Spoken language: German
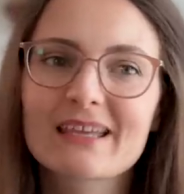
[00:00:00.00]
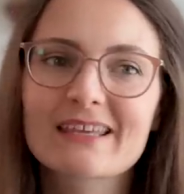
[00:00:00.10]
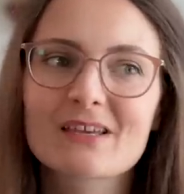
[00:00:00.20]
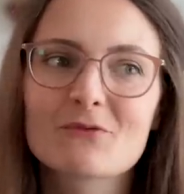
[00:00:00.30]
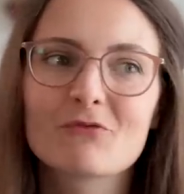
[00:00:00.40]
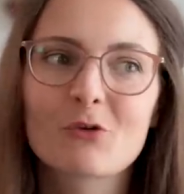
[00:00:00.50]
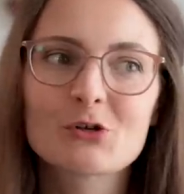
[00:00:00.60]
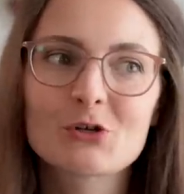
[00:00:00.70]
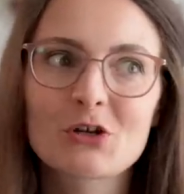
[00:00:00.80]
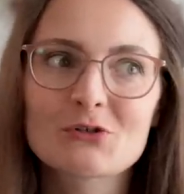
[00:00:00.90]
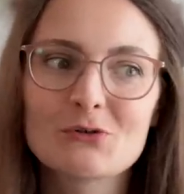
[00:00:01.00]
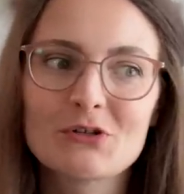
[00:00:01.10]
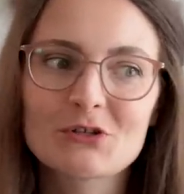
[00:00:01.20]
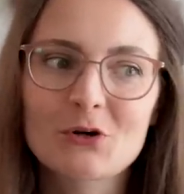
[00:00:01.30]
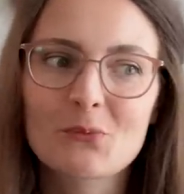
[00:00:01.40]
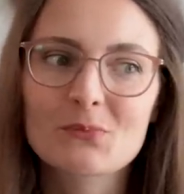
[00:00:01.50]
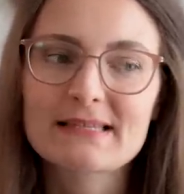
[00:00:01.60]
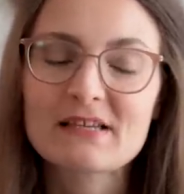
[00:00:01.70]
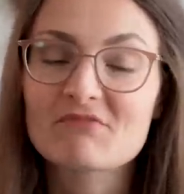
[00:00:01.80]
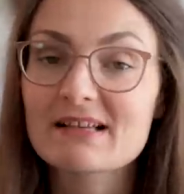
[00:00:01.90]
ich wollte natürlich noch ein
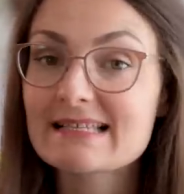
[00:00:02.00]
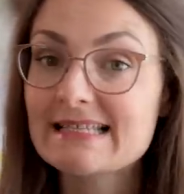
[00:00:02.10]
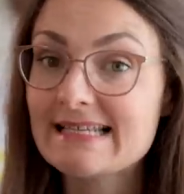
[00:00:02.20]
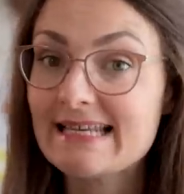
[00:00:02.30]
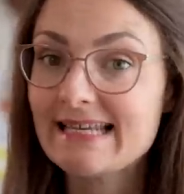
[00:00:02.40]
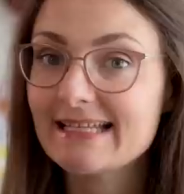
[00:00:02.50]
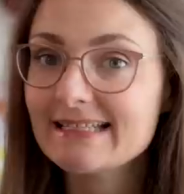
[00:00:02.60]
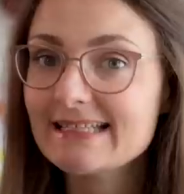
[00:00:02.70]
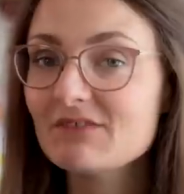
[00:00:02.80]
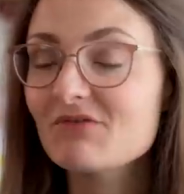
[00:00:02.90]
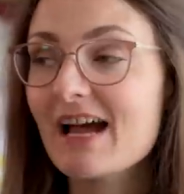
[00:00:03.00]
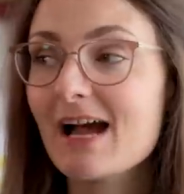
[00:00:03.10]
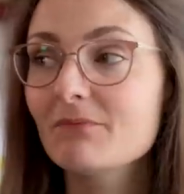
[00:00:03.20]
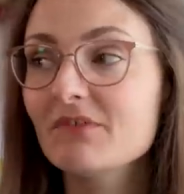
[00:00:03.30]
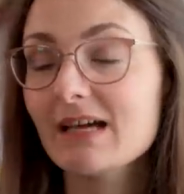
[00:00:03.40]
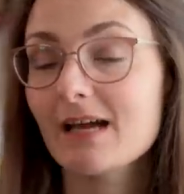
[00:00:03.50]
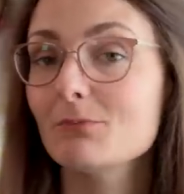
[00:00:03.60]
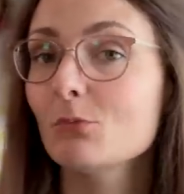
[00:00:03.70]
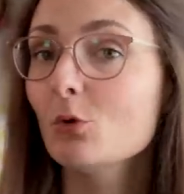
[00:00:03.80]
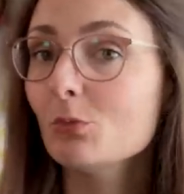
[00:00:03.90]
bisschen was nähen, denn wir haben wieder
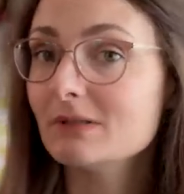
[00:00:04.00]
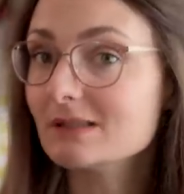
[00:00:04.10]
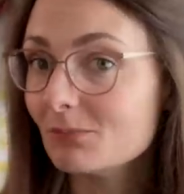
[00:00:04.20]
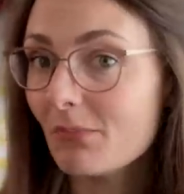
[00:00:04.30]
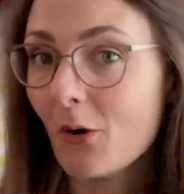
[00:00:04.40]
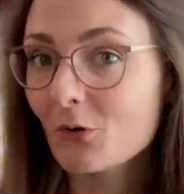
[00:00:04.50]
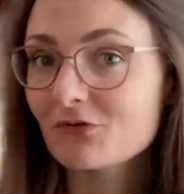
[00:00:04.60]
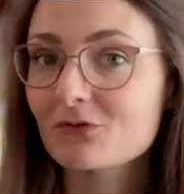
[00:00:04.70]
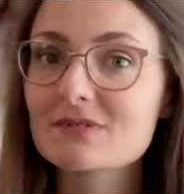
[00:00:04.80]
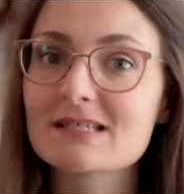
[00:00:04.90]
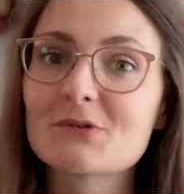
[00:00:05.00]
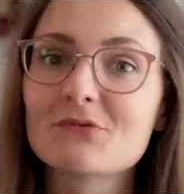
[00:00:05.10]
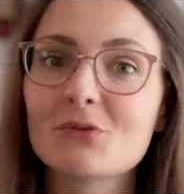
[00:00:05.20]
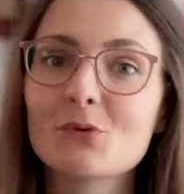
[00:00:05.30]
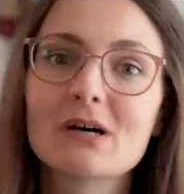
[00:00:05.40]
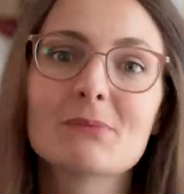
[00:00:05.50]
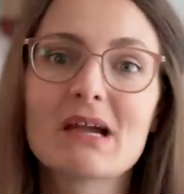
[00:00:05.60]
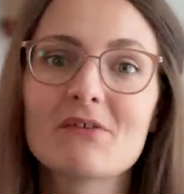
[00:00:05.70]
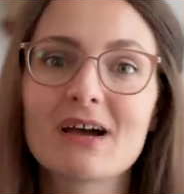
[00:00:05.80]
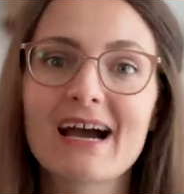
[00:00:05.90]
ein Möbel gebaut für unseren Flur.
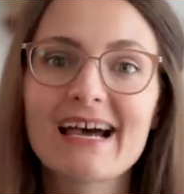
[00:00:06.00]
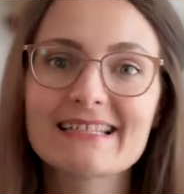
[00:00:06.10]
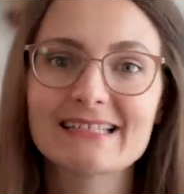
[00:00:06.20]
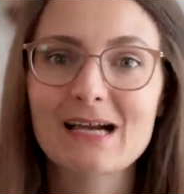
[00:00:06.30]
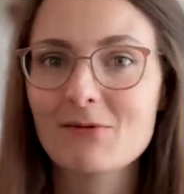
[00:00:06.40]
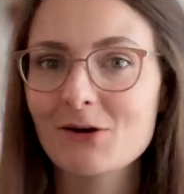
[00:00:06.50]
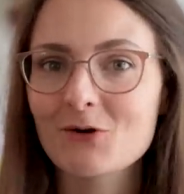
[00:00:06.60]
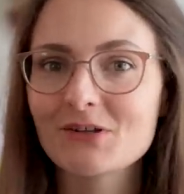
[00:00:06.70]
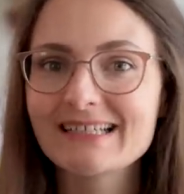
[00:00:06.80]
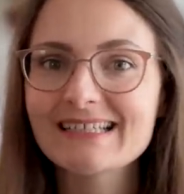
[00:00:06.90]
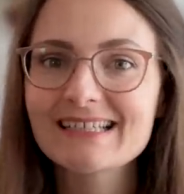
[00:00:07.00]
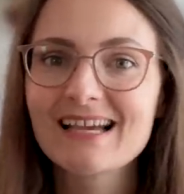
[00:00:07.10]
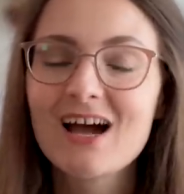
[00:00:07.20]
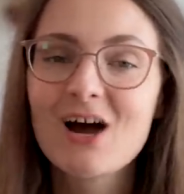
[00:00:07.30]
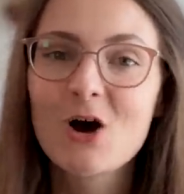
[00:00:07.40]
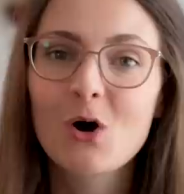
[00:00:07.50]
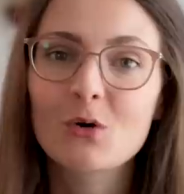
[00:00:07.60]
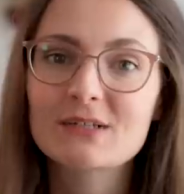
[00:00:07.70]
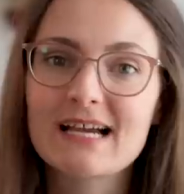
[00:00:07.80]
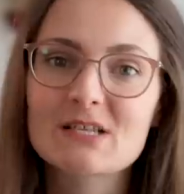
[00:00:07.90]
Mehr verrate ich aber noch nicht.
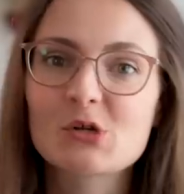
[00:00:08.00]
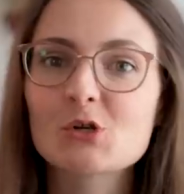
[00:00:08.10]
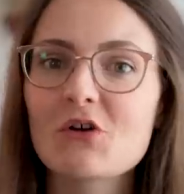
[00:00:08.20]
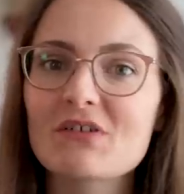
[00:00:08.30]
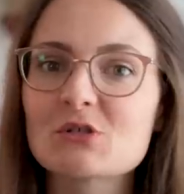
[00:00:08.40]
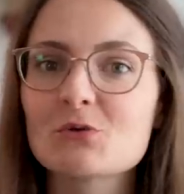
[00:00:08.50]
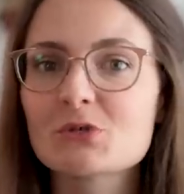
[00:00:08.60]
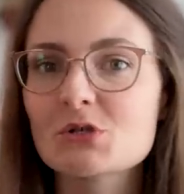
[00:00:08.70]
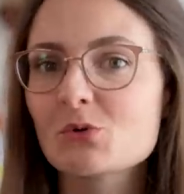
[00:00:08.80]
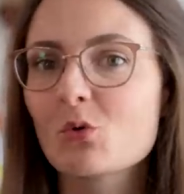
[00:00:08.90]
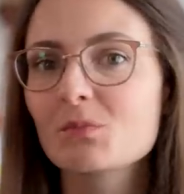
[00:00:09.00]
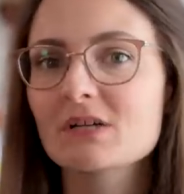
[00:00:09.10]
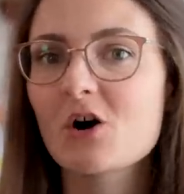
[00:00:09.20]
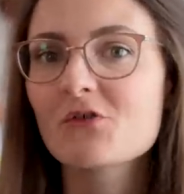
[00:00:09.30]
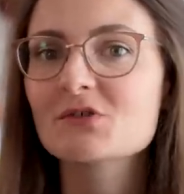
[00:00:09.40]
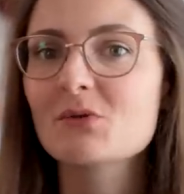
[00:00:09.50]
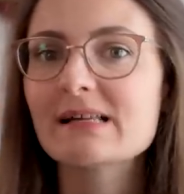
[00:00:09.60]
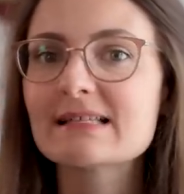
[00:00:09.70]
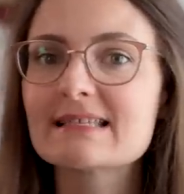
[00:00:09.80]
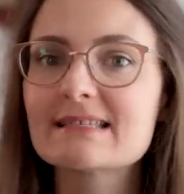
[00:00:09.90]
Und da soll noch was Hübsches oben drauf, so
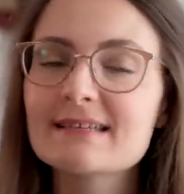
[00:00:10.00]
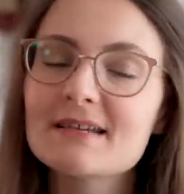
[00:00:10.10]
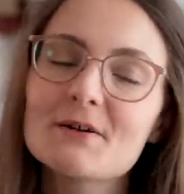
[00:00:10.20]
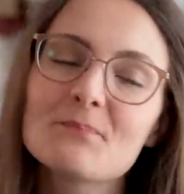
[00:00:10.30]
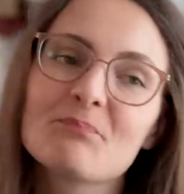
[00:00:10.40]
als Zier.